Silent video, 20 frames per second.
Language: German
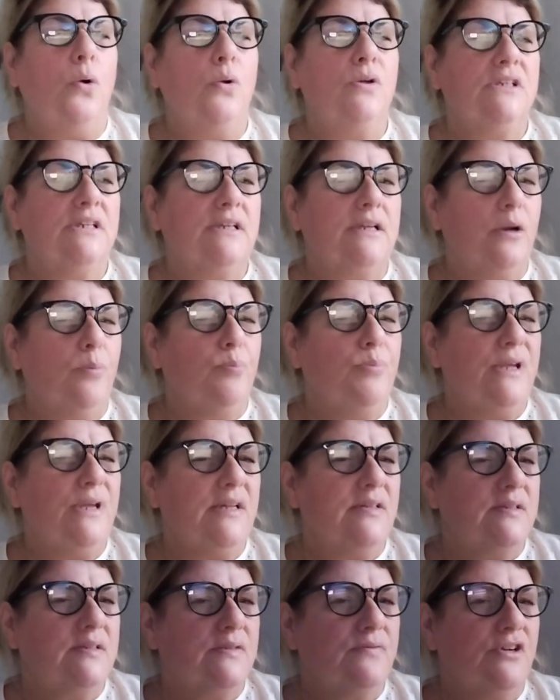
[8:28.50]
Und ich glaube,
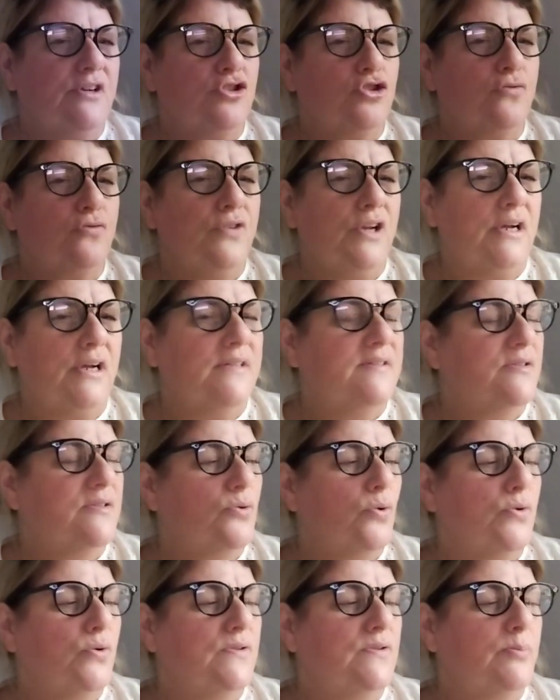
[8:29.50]
jetzt war schon wieder
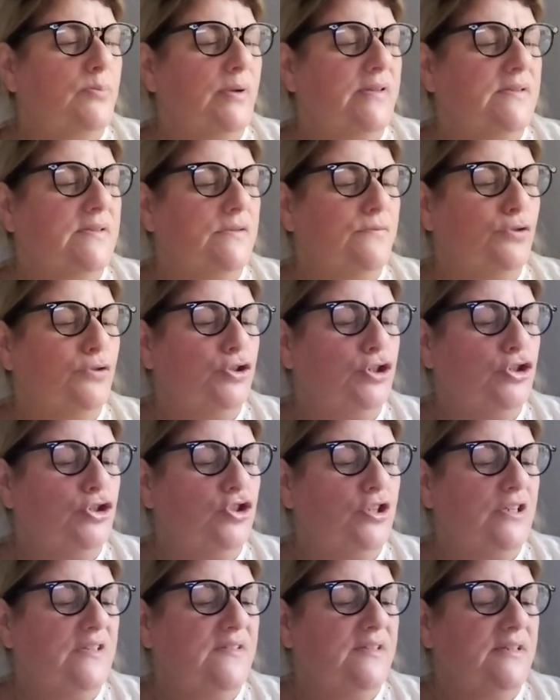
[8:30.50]
1,29, wo ich die
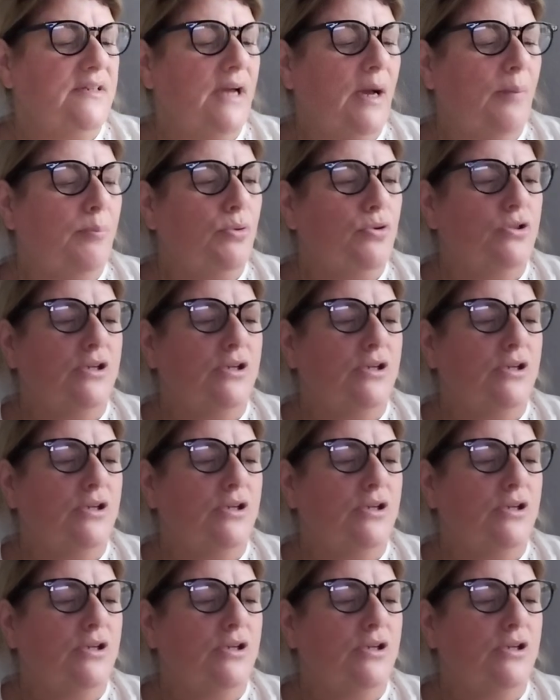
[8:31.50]
stehen sehen habe.